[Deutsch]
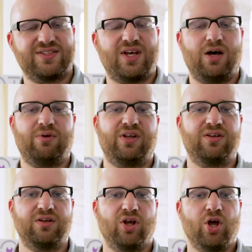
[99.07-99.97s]
ist,
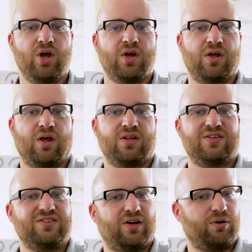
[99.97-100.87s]
arbeitet,
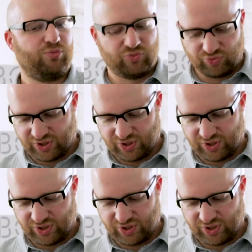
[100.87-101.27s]
ähm,